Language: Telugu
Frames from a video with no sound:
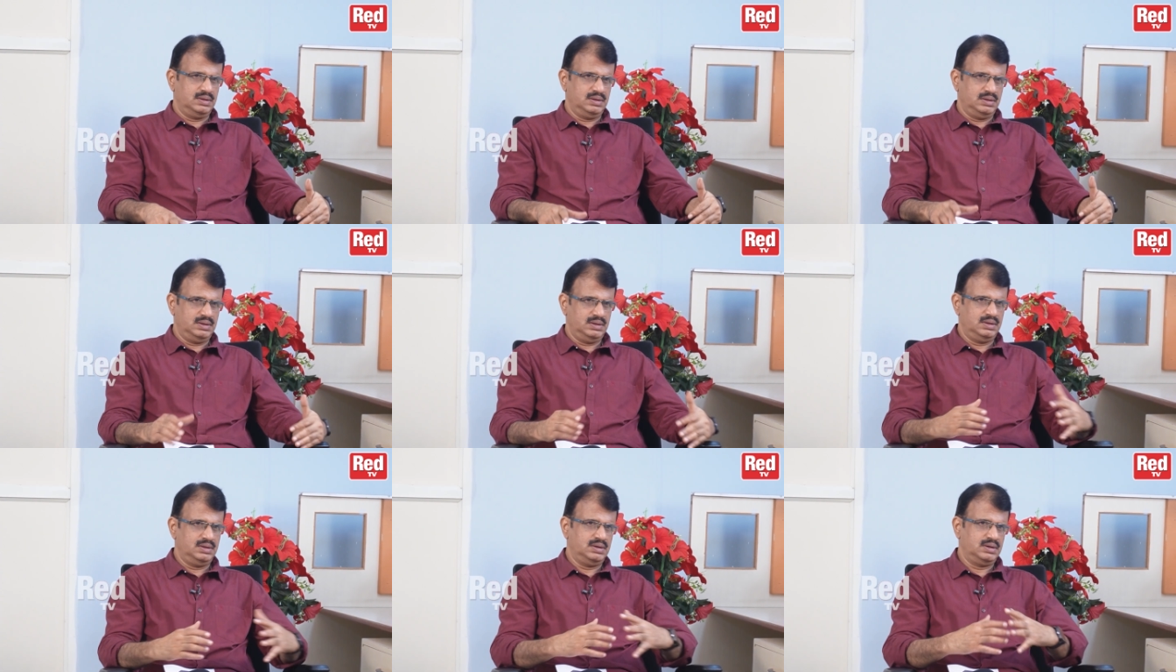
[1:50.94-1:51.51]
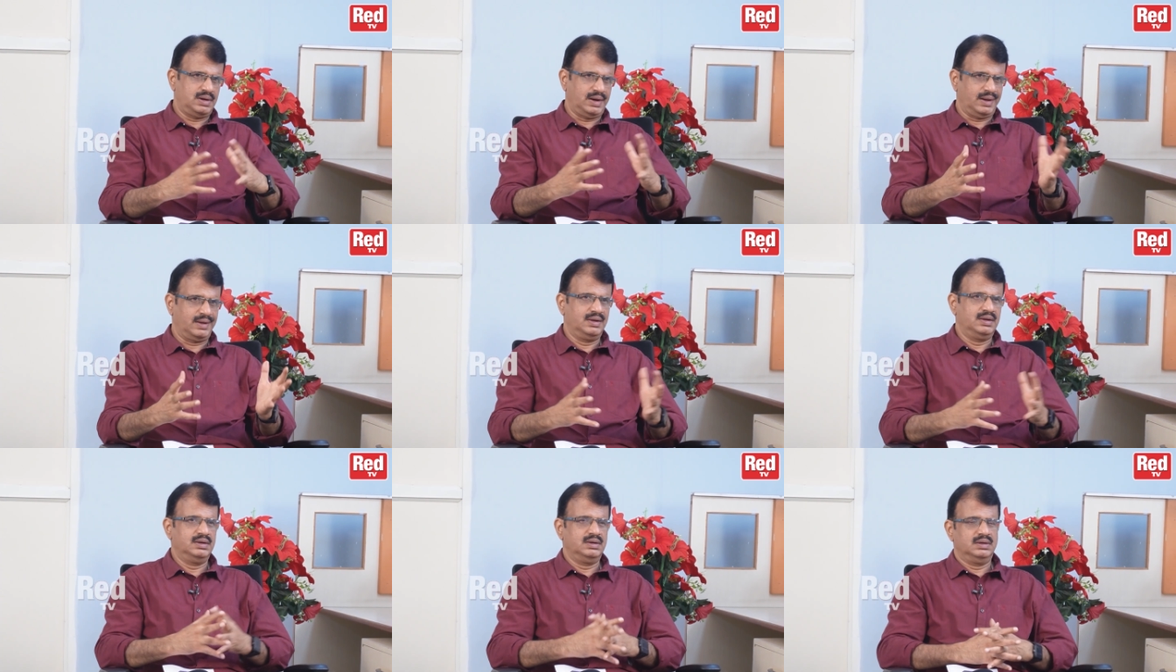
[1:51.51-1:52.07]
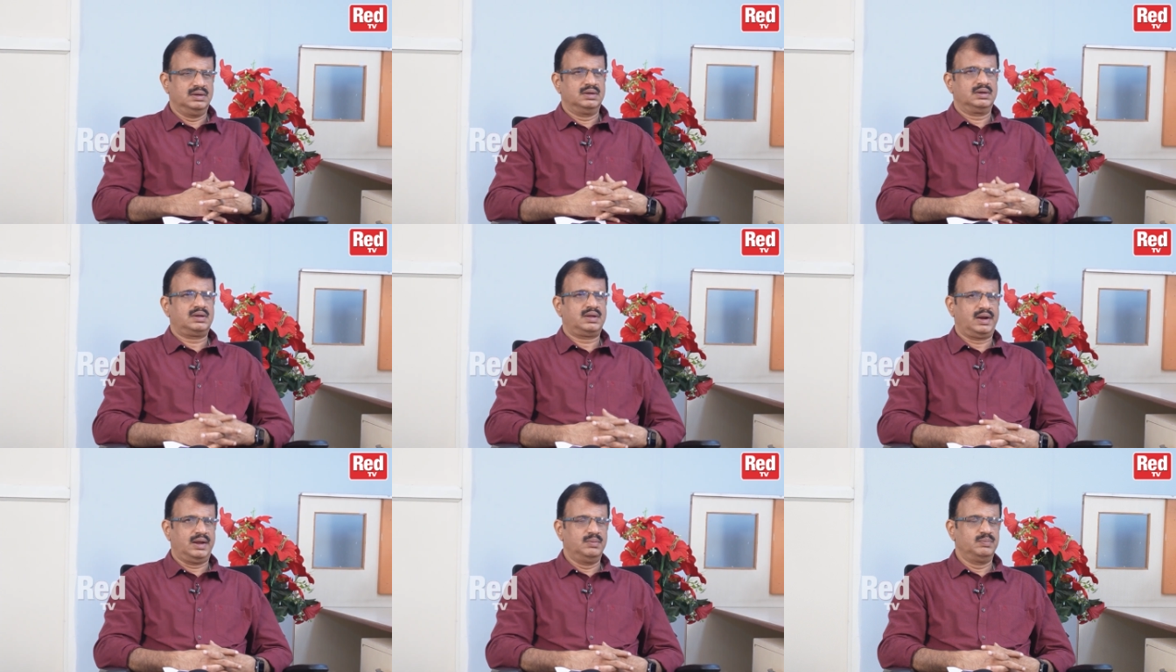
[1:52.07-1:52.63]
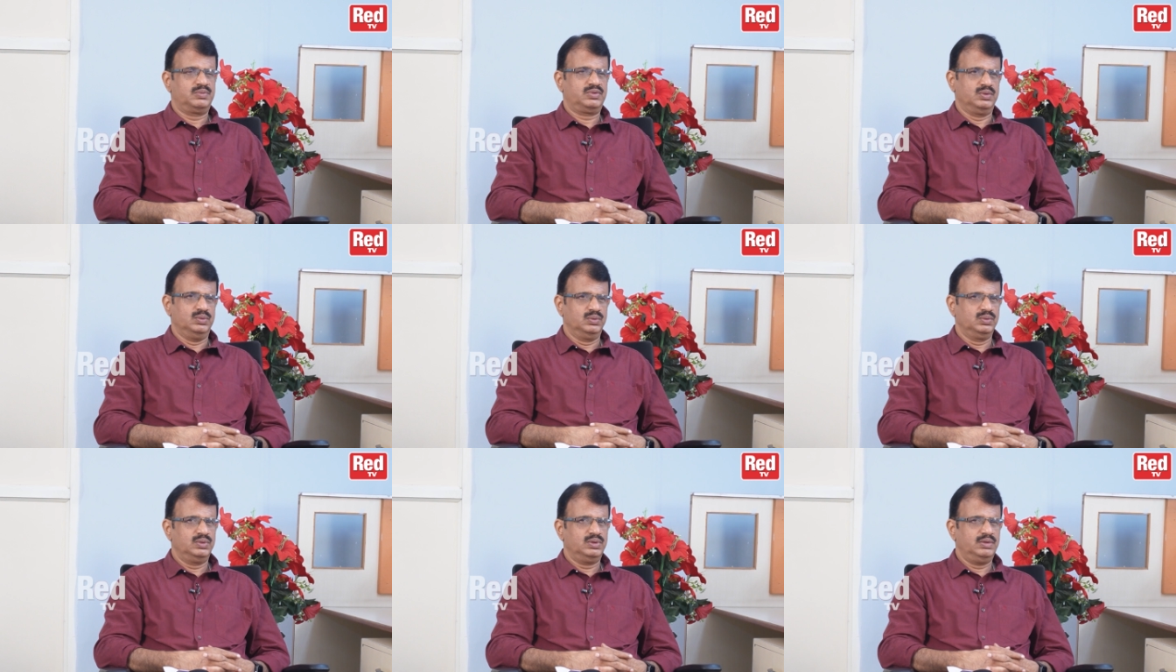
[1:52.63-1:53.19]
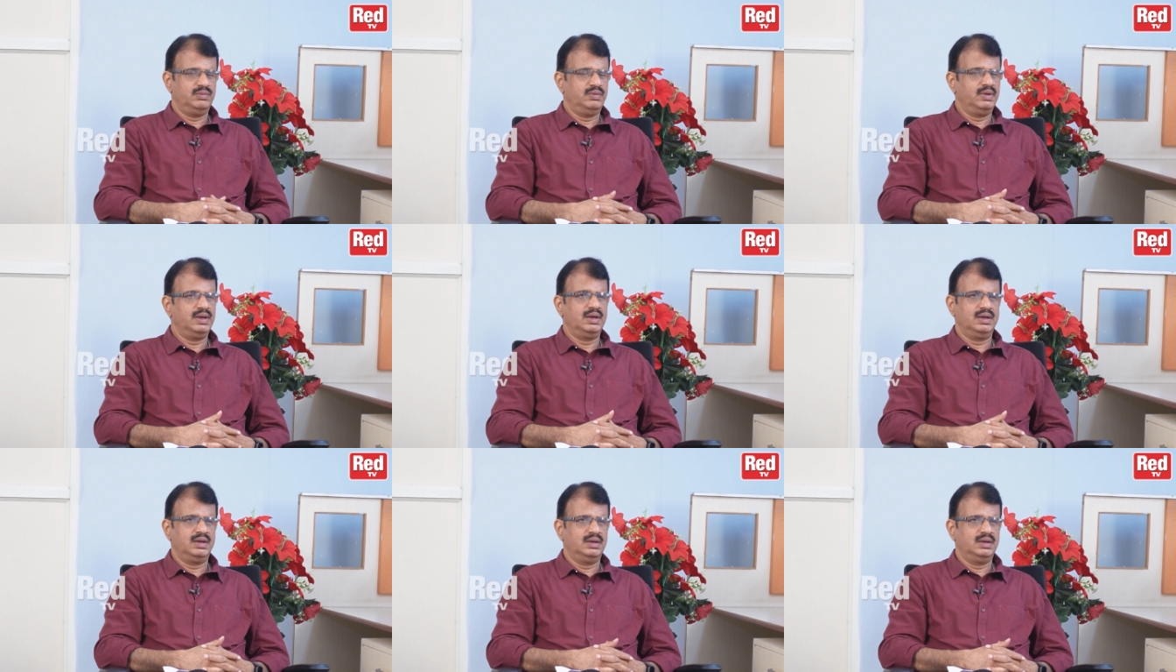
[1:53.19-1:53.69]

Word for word: ఈ డ్రగ్ క్రైమ్స్ ఇవి